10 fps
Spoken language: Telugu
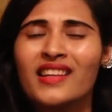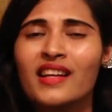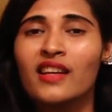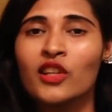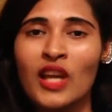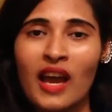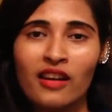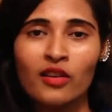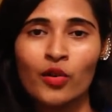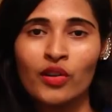ఇదండి ఈ
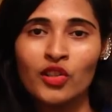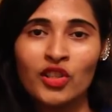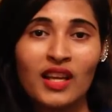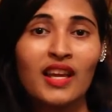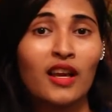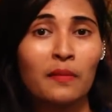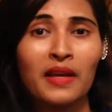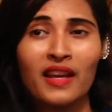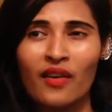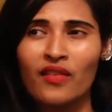ఛానల్ గురించి ఇంకా
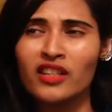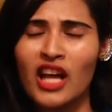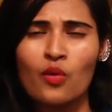మీకేమైనా